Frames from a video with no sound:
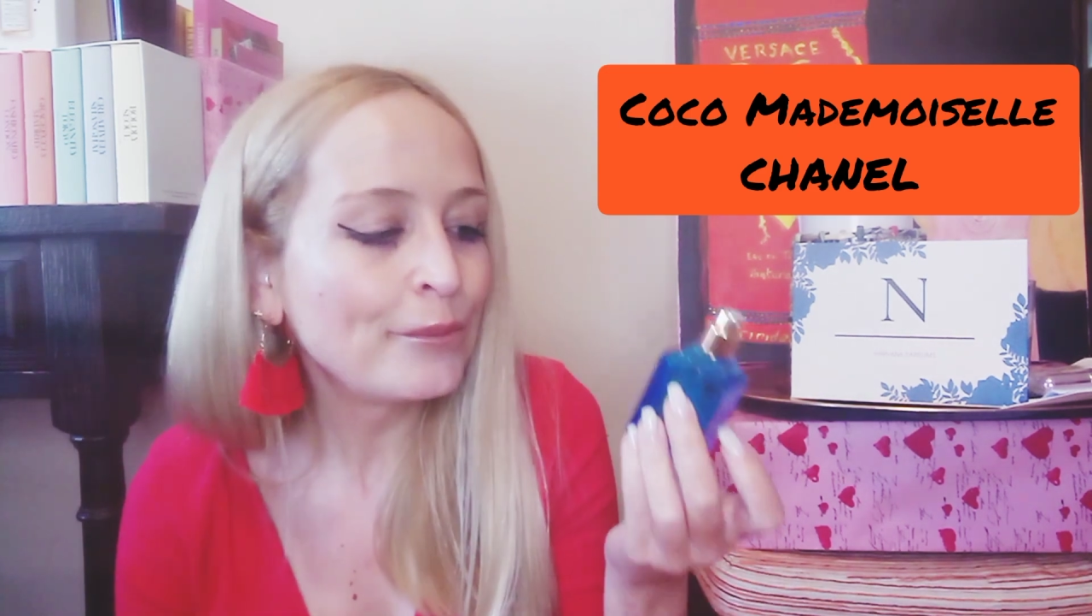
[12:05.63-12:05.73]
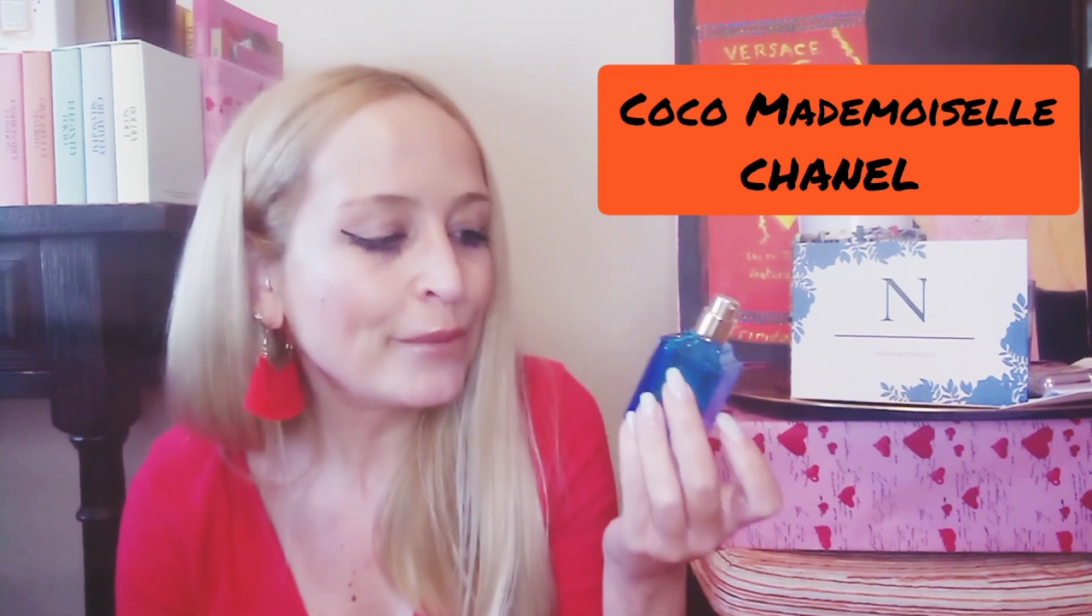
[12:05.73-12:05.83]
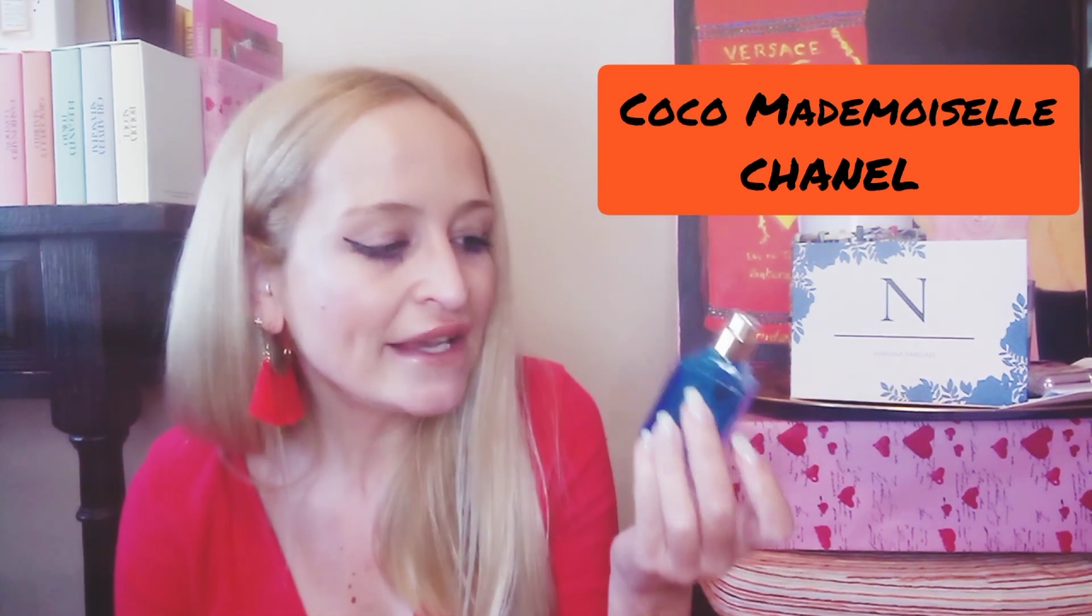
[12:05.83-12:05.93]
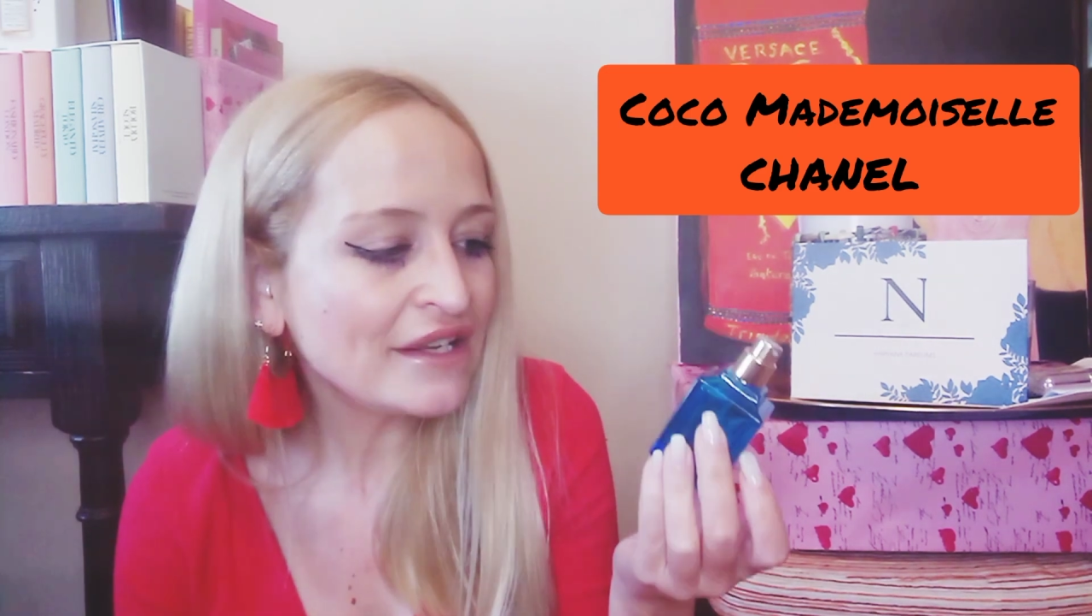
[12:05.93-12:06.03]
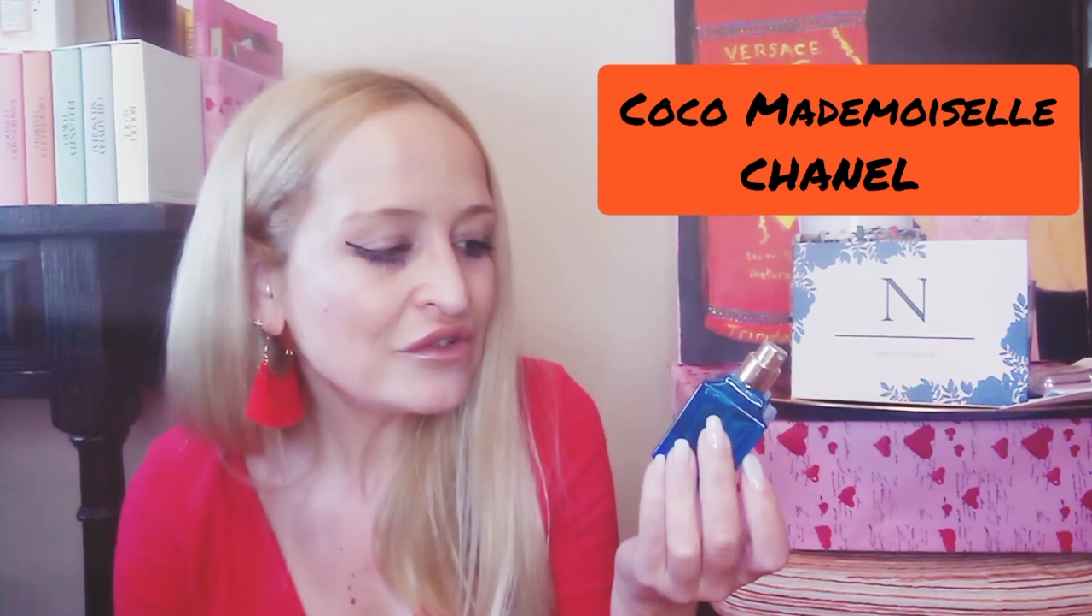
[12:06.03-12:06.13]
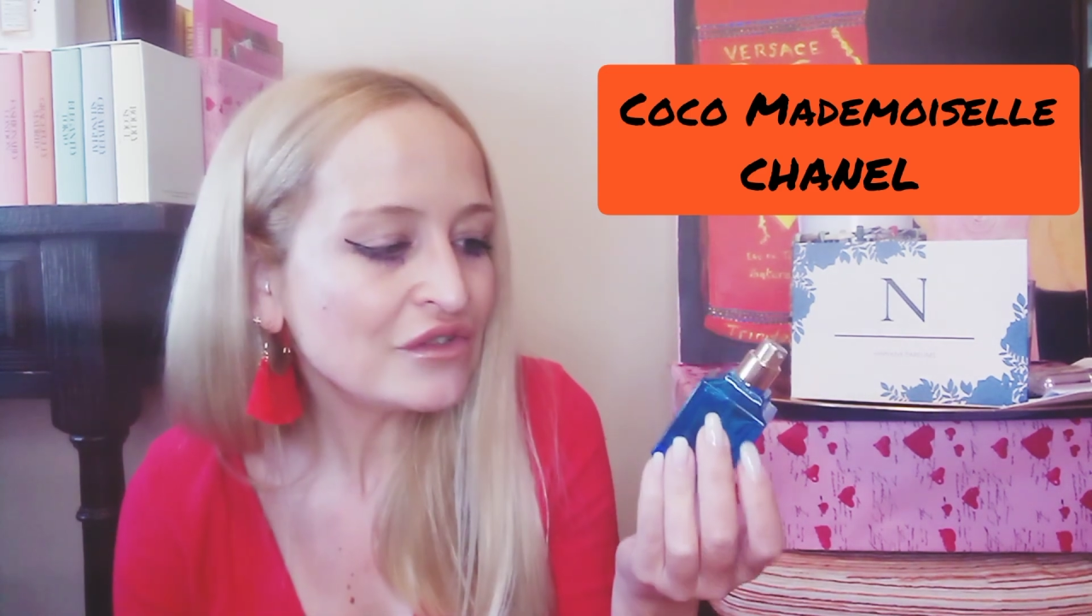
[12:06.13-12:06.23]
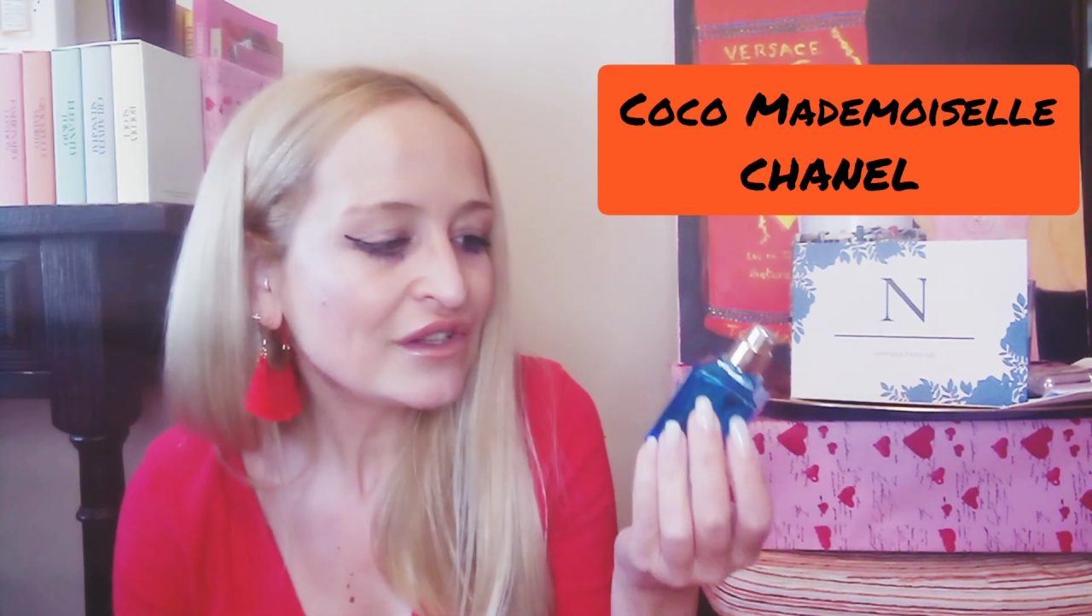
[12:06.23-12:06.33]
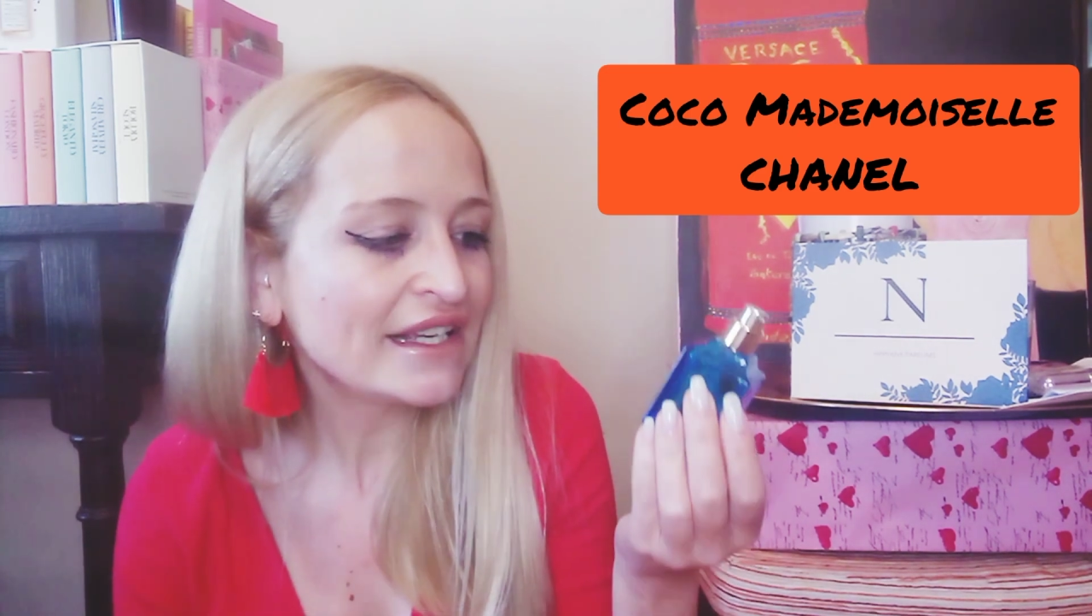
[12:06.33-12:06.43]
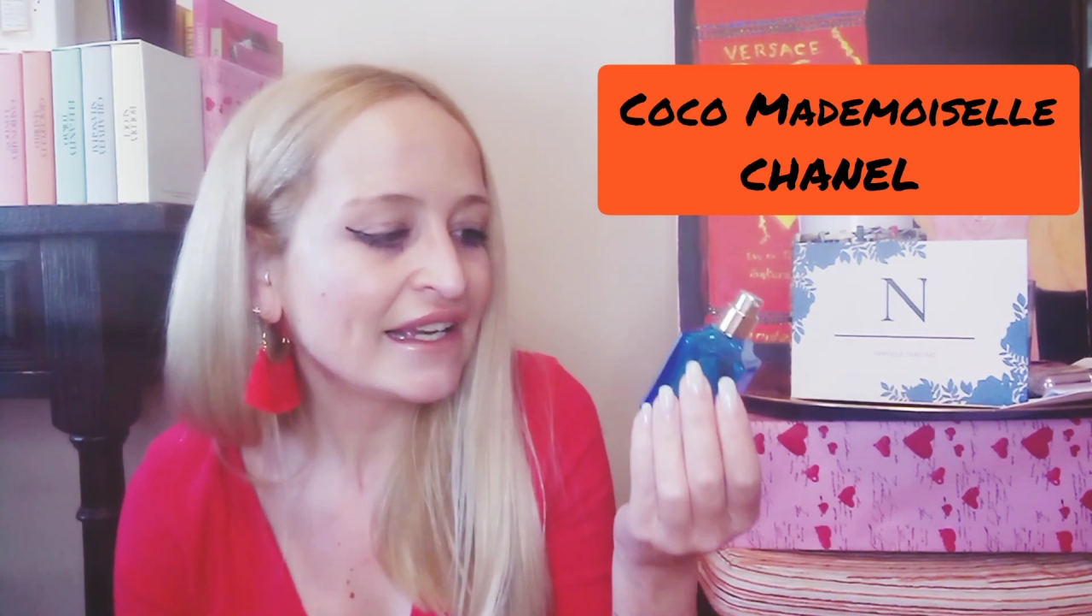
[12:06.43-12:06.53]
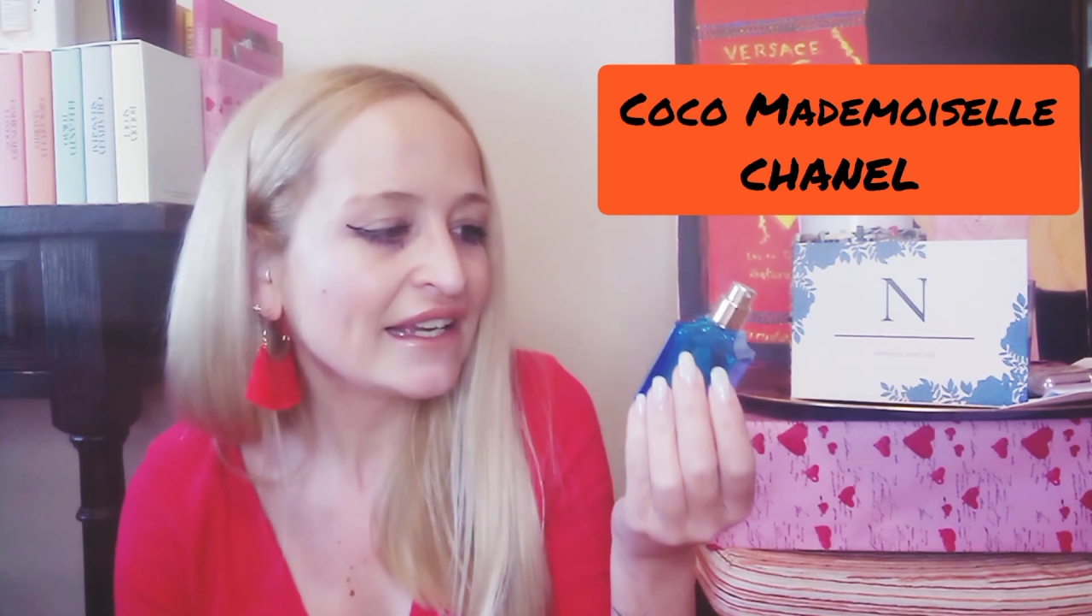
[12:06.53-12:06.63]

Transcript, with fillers: pero